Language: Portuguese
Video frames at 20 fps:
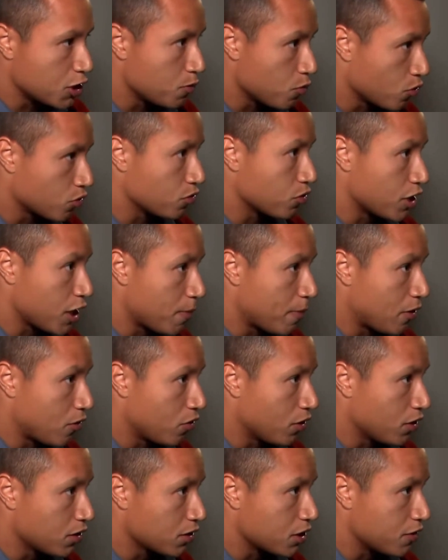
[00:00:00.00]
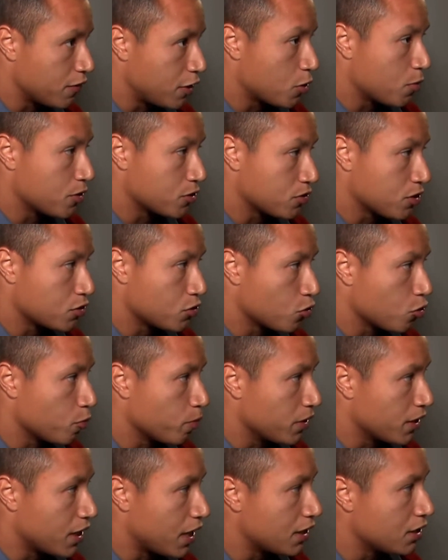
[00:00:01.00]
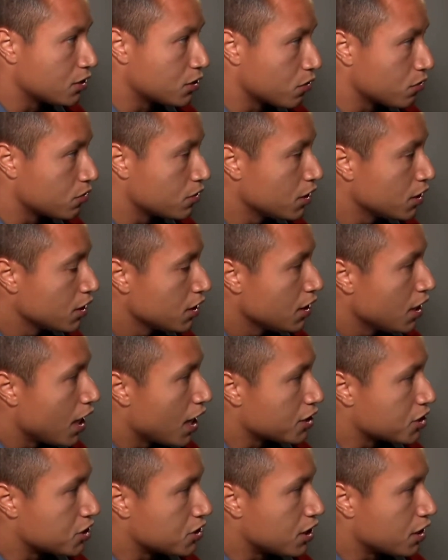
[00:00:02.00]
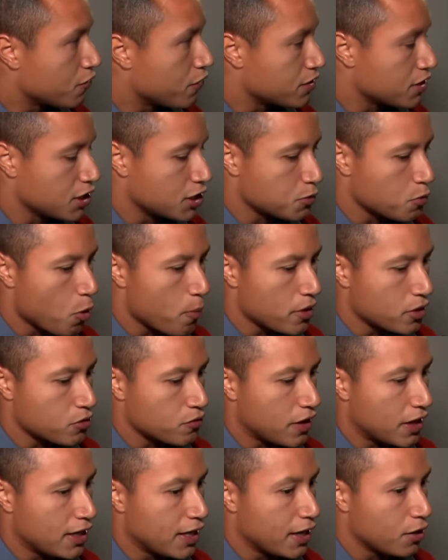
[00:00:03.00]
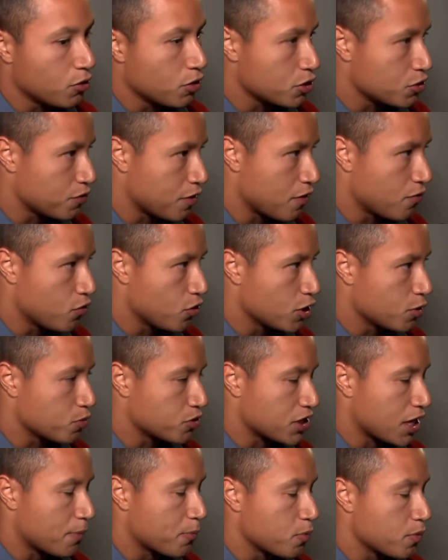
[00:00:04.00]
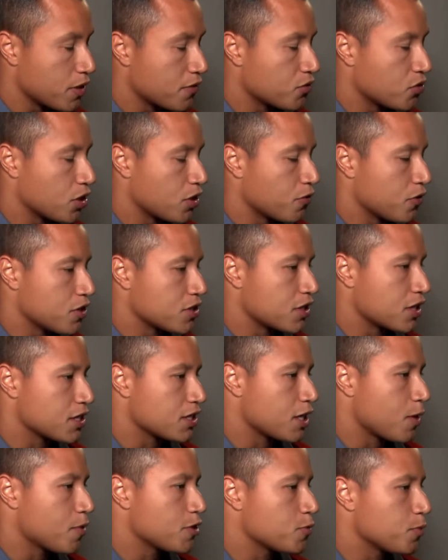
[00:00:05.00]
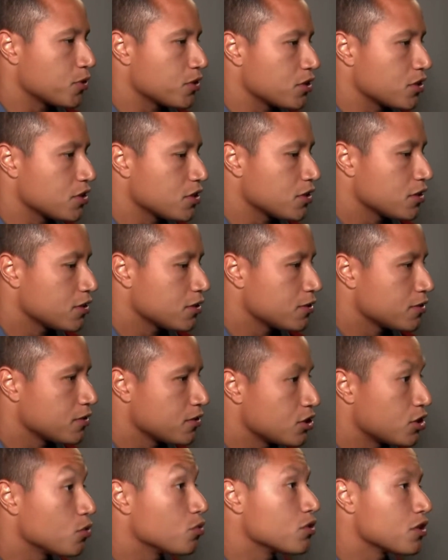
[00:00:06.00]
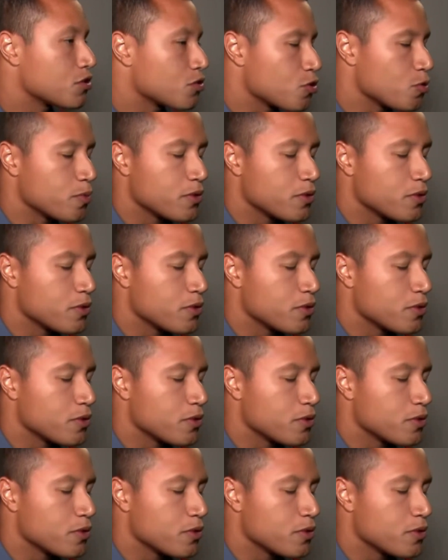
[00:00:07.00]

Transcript: contra o Grêmio agora, que vem numa situação complicada. Então a gente tem que fazer esse momento valer ao nosso favor e buscar a primeira vitória fora de casa, que é mais importante. Segundo, Cruzeiro,